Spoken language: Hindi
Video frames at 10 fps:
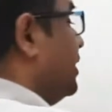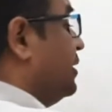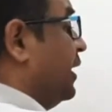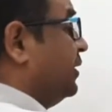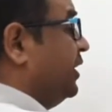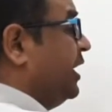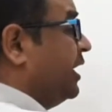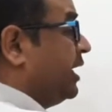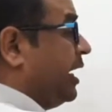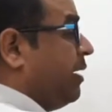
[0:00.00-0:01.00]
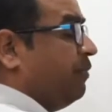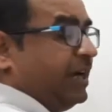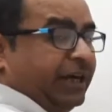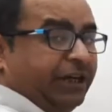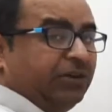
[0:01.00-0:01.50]
रहते हैं क्रैम्ड
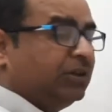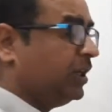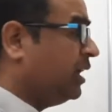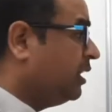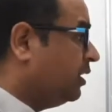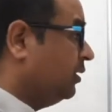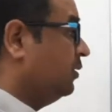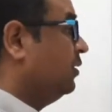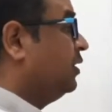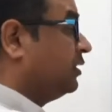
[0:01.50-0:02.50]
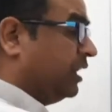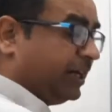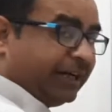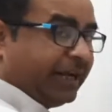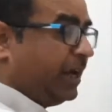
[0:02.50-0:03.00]
यानी तंग
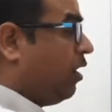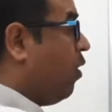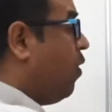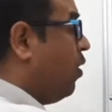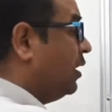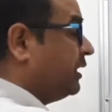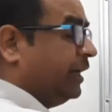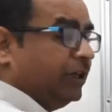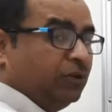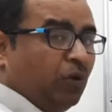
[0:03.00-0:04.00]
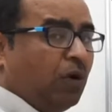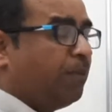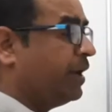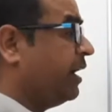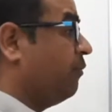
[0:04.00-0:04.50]
संकरे हॉल्स यानी
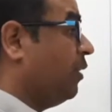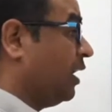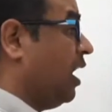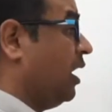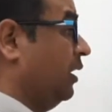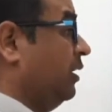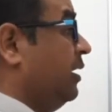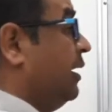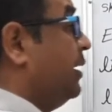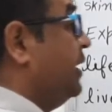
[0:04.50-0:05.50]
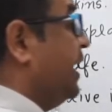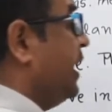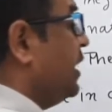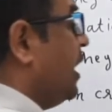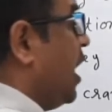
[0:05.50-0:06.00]
झोंपड़े मकान
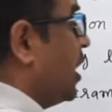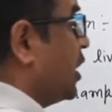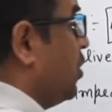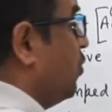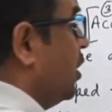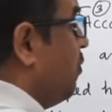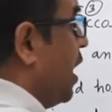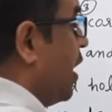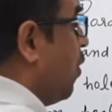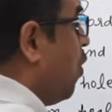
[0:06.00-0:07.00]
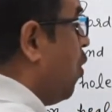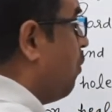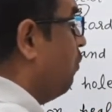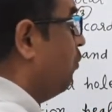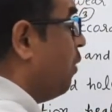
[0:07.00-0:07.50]
डेट आर कवर्ड बाय हो
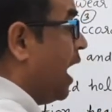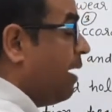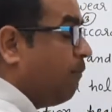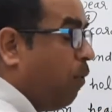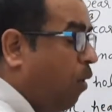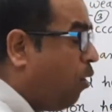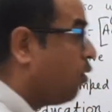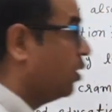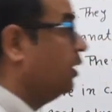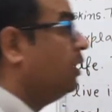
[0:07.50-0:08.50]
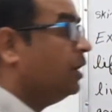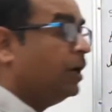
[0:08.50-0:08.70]
बाय फोग